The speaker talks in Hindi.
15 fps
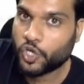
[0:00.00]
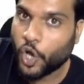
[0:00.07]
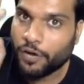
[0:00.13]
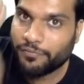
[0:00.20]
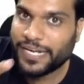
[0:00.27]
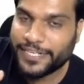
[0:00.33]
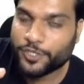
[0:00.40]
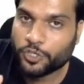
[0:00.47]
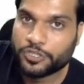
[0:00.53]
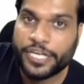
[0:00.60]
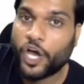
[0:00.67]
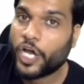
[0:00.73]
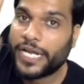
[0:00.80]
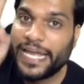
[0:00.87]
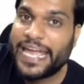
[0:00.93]
कोवलेंट होते
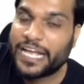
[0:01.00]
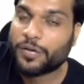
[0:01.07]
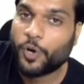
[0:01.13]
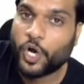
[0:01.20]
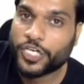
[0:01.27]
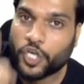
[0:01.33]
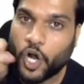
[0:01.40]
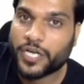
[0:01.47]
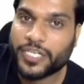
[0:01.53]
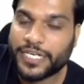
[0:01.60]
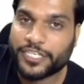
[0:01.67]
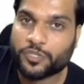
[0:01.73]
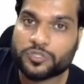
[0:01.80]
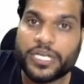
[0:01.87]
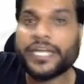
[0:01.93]
हैं और एक बॉन्ड
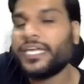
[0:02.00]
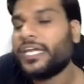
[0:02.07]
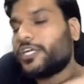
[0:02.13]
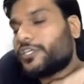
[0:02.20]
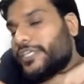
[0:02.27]
कोऑर्डिनेट होता है ये